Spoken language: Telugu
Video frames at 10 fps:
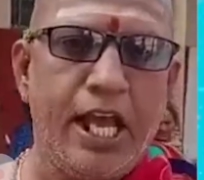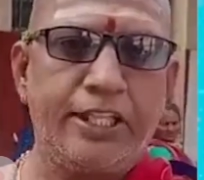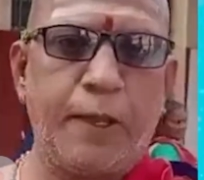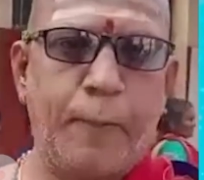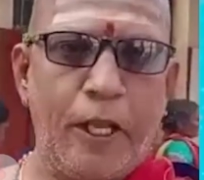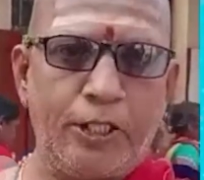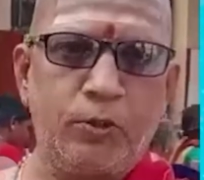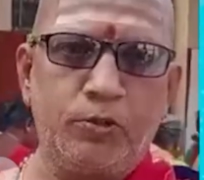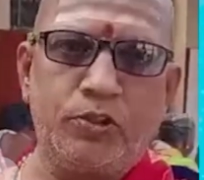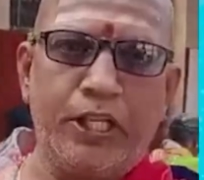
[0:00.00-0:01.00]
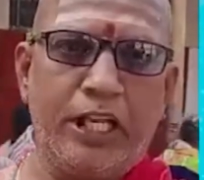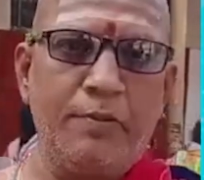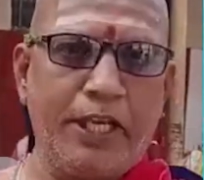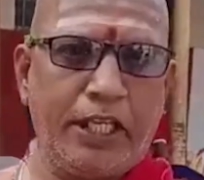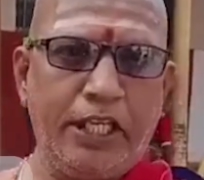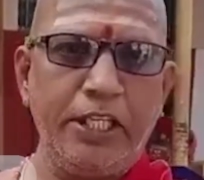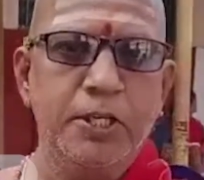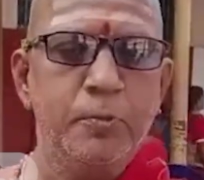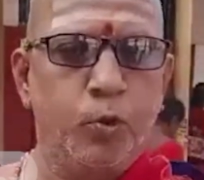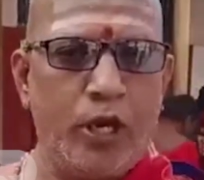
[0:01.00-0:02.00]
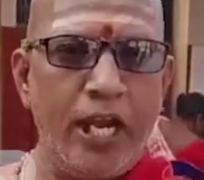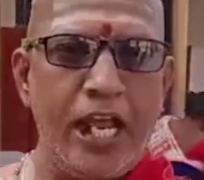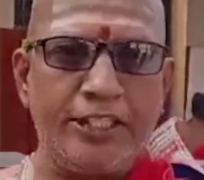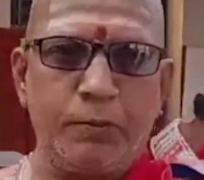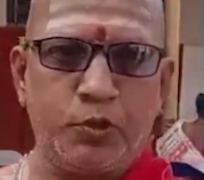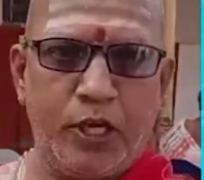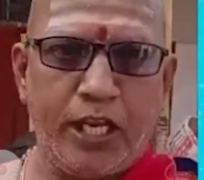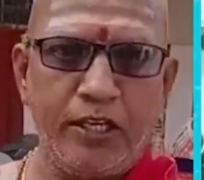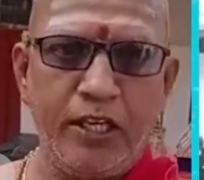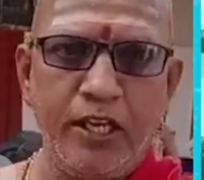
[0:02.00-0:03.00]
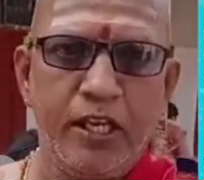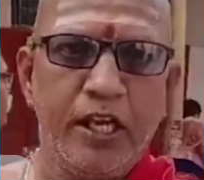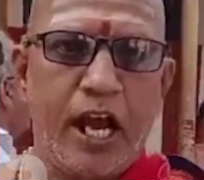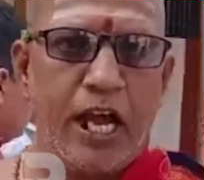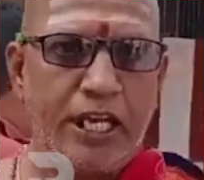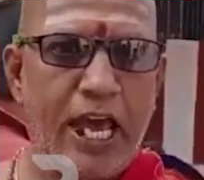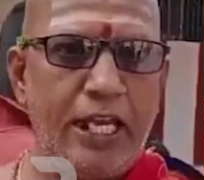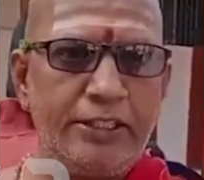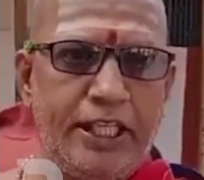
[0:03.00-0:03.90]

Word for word: అంత ఫలితం ఉంటుందని మనకి పురాణాలు చెబుతున్నాయి ఆ కారణం